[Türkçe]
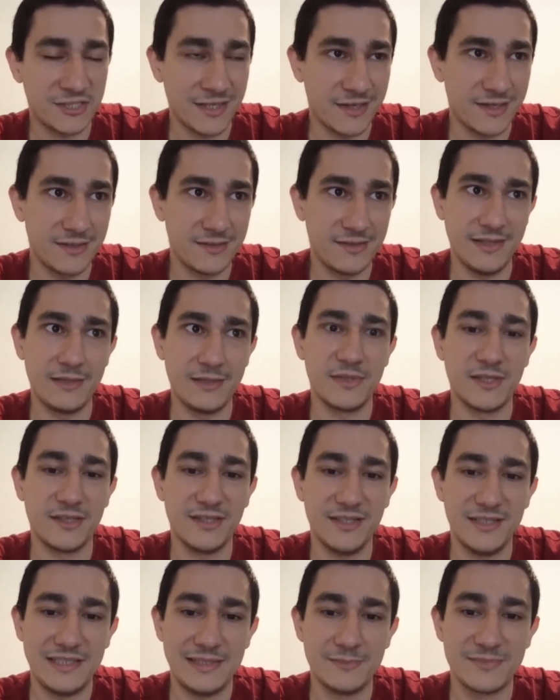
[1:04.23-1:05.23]
dakika diyelim
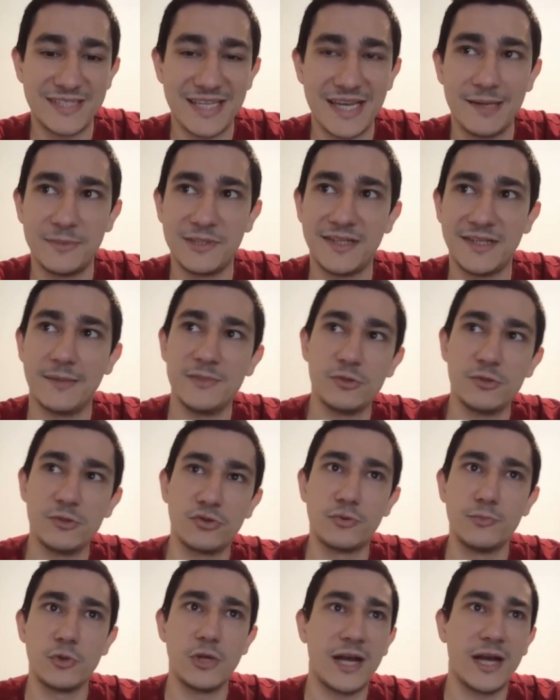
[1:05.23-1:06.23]
ya da iyimser bir tahmin.
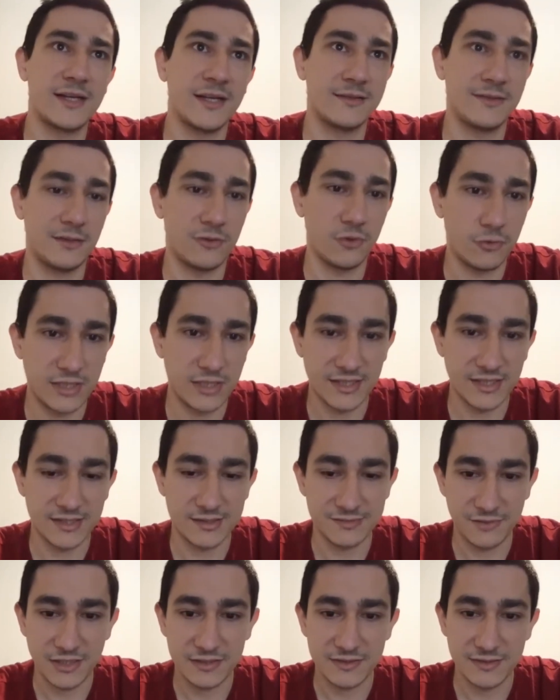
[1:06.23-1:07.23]
Çünkü mülakatta da o
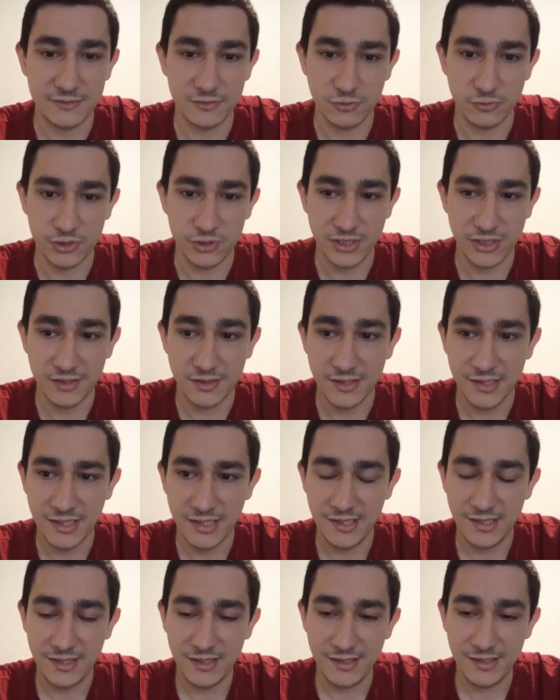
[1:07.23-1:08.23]
kadar vaktiniz olacak.
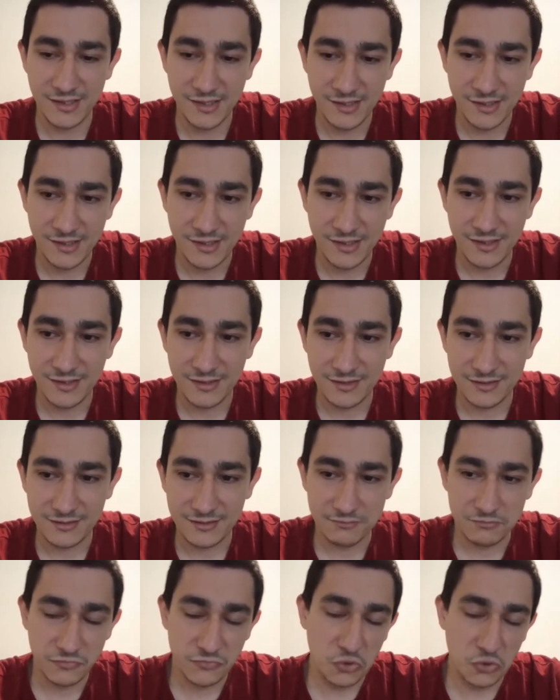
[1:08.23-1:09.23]

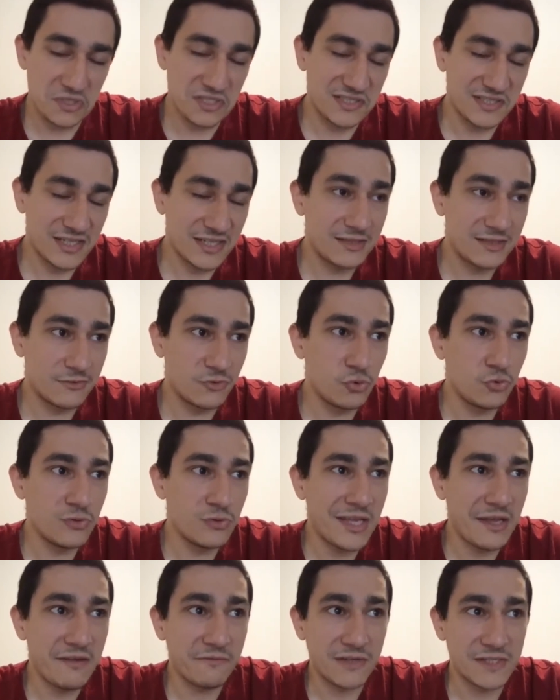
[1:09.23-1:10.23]
Dolayısıyla hani
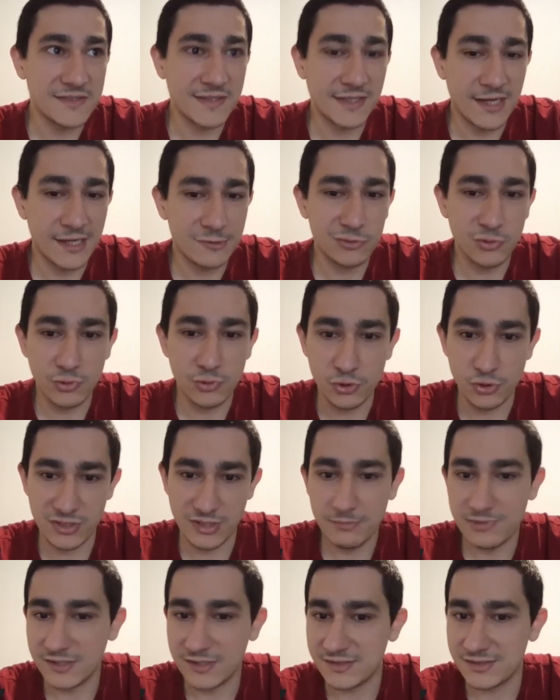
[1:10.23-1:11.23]
günde en fazla kaç soru
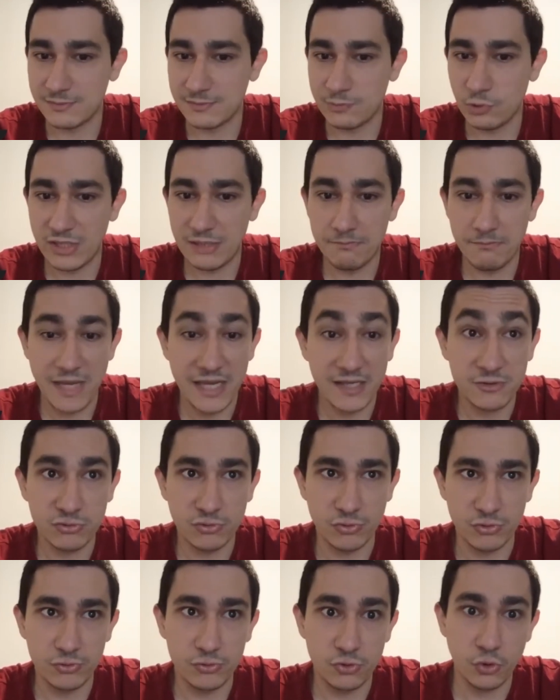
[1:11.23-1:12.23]
çözebilirsiniz böyle? 5
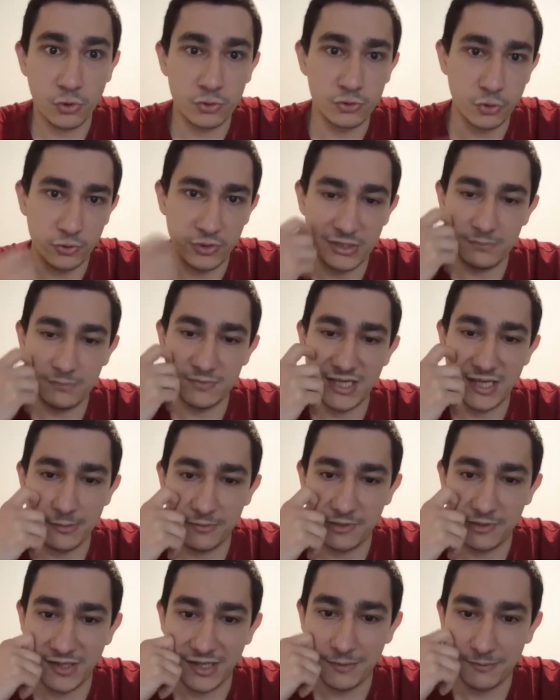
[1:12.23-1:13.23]
soru çok çok iyimser
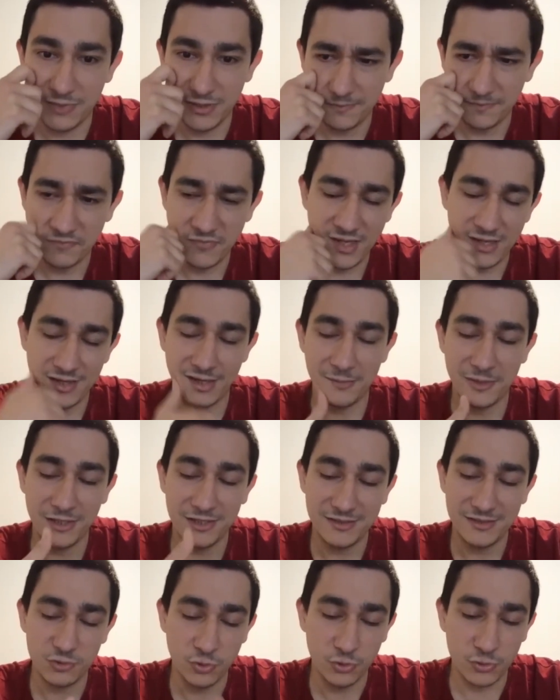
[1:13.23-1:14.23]
bir tahmin. Ama
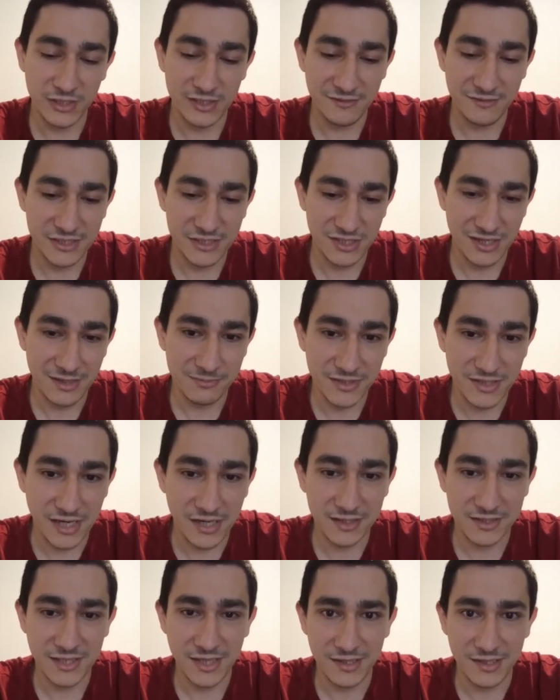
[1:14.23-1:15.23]
hani soruları ve cevapları
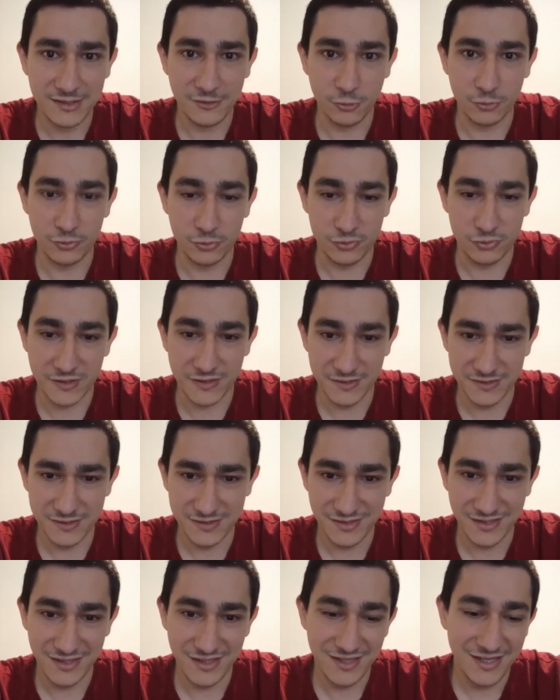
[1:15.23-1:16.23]
arka arkaya okursanız